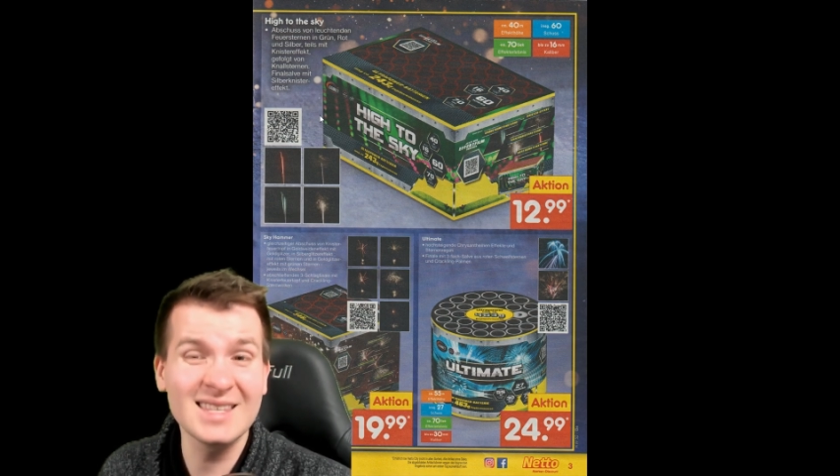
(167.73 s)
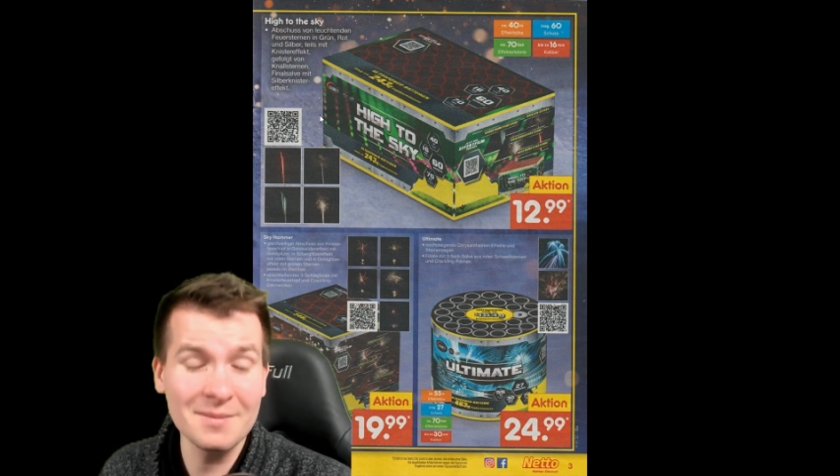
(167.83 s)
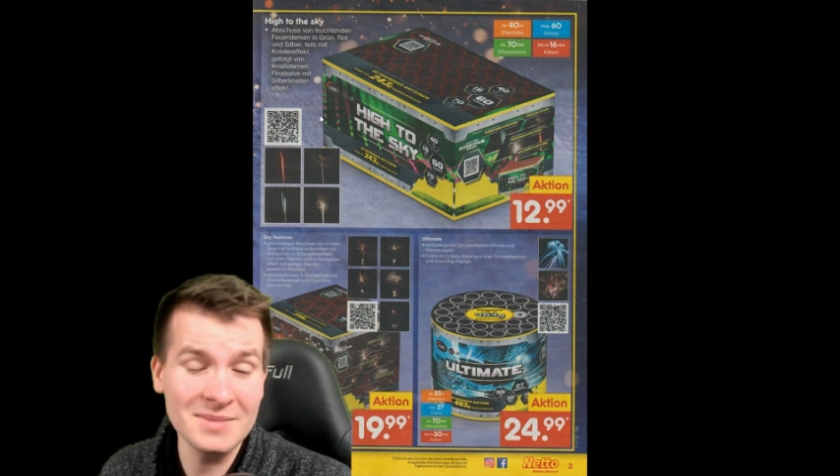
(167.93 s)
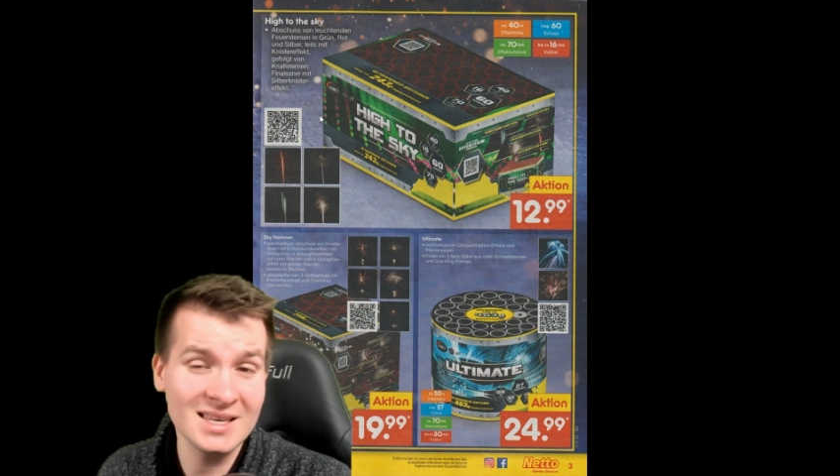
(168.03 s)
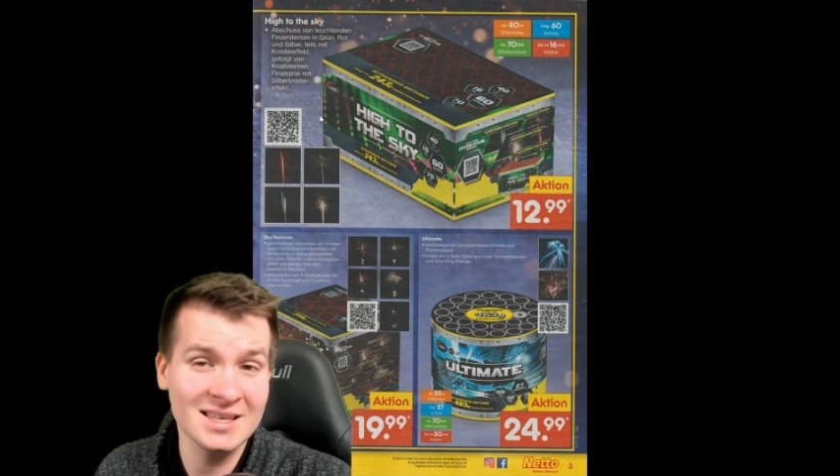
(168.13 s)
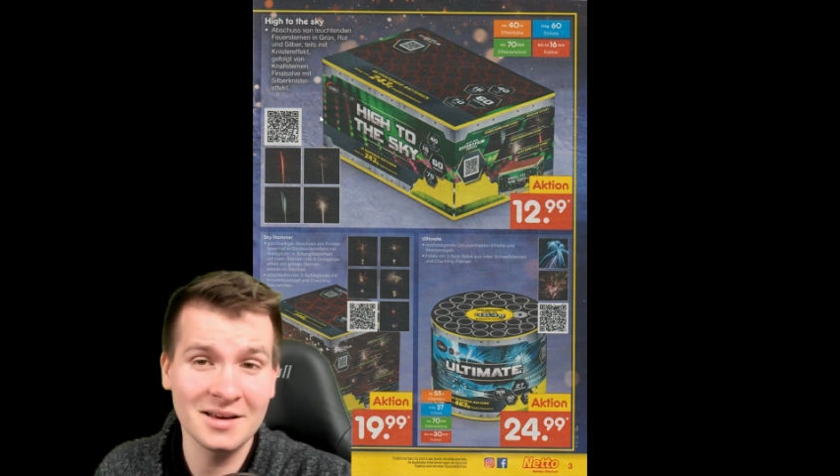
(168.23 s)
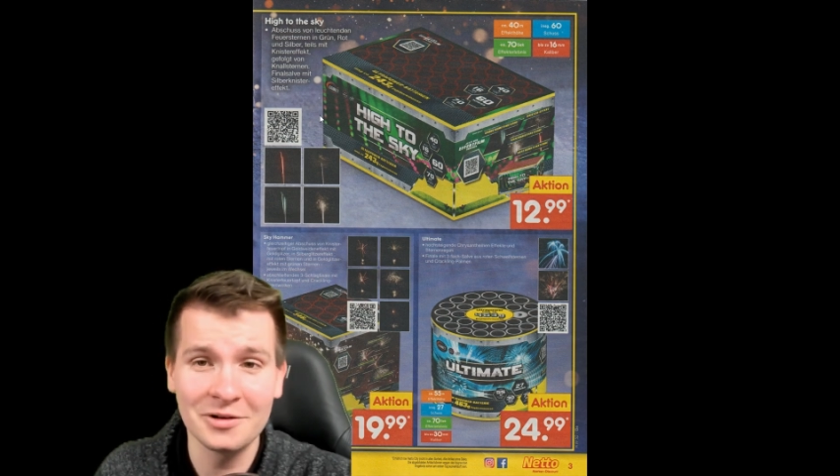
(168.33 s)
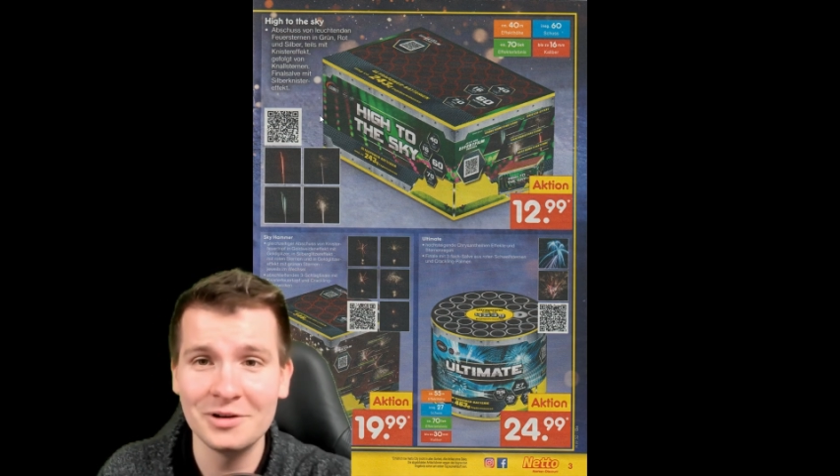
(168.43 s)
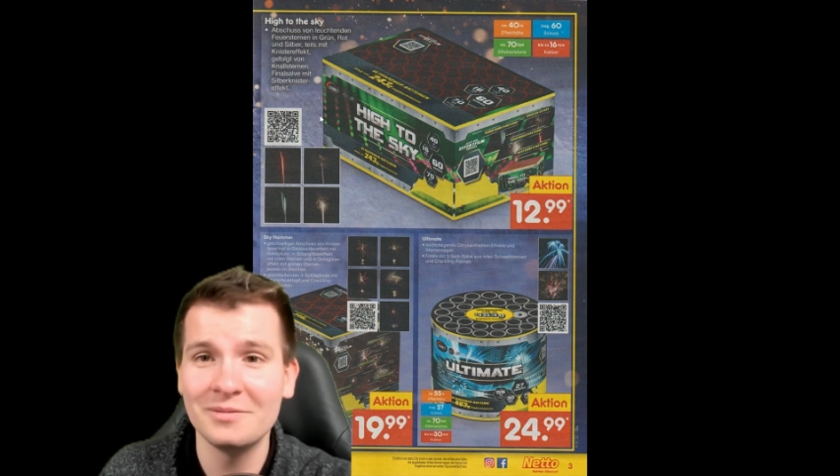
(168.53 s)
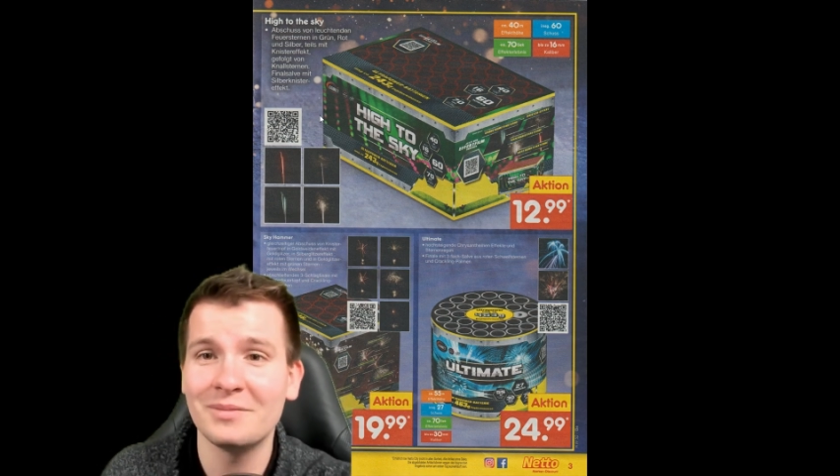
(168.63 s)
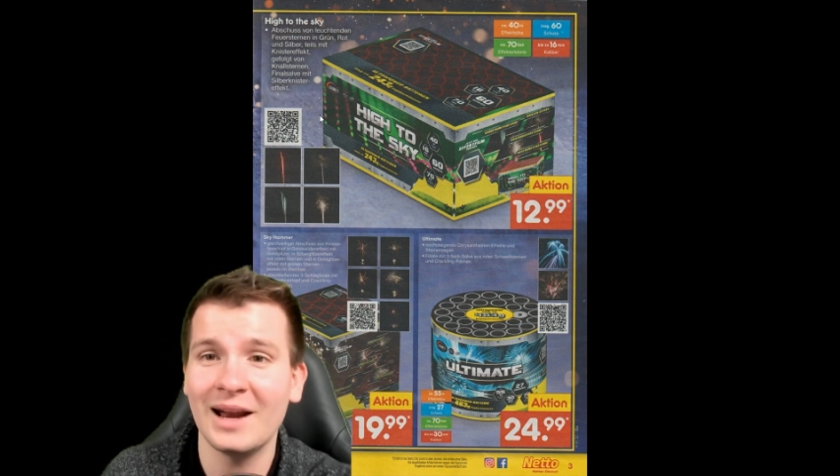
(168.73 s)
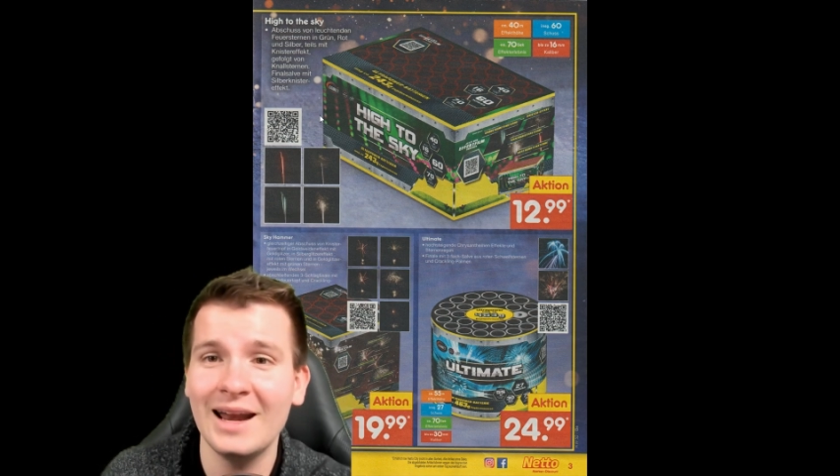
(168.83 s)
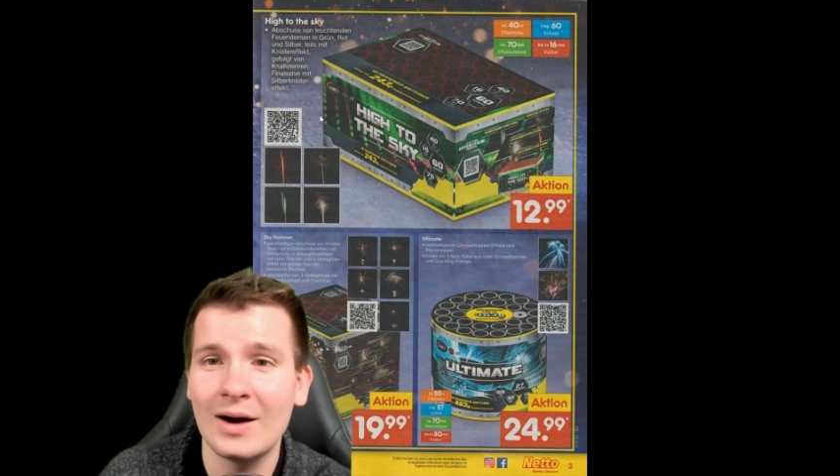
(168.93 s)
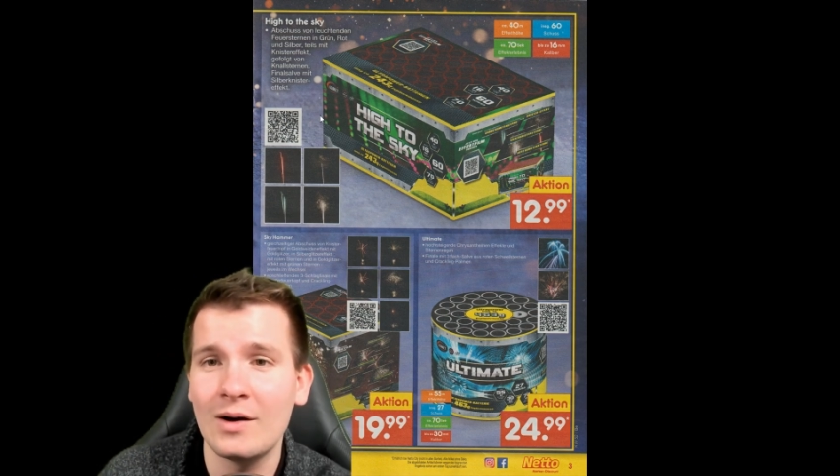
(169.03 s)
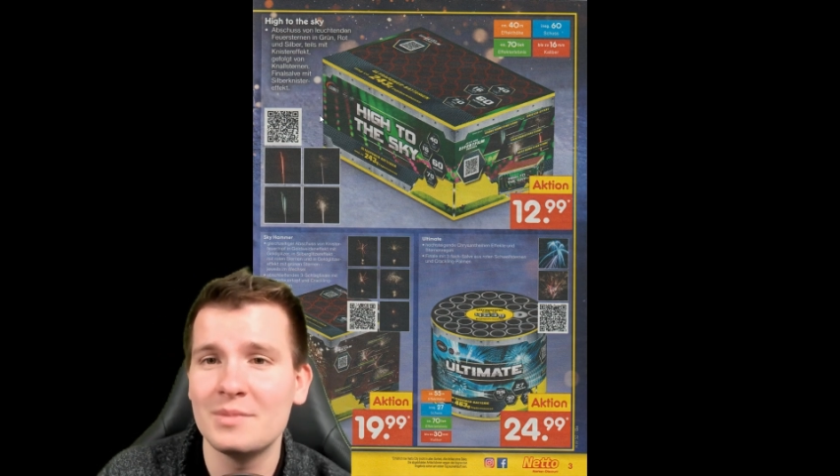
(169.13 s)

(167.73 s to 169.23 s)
70 Sekunden, Brenndauer